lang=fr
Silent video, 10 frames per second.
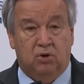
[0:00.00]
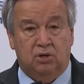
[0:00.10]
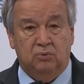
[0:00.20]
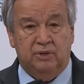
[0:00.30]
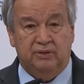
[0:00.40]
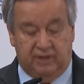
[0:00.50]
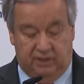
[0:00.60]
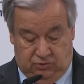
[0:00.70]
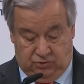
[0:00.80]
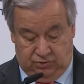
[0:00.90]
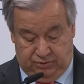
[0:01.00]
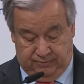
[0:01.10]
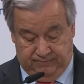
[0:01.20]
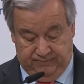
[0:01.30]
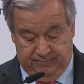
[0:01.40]
La crise climatique
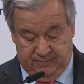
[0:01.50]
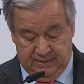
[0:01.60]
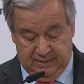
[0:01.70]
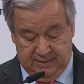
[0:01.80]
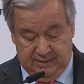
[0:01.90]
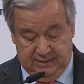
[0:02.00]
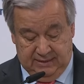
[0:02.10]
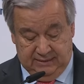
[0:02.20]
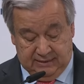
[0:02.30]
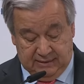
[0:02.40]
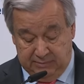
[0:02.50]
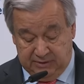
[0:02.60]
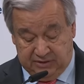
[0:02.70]
s'accélère. L'année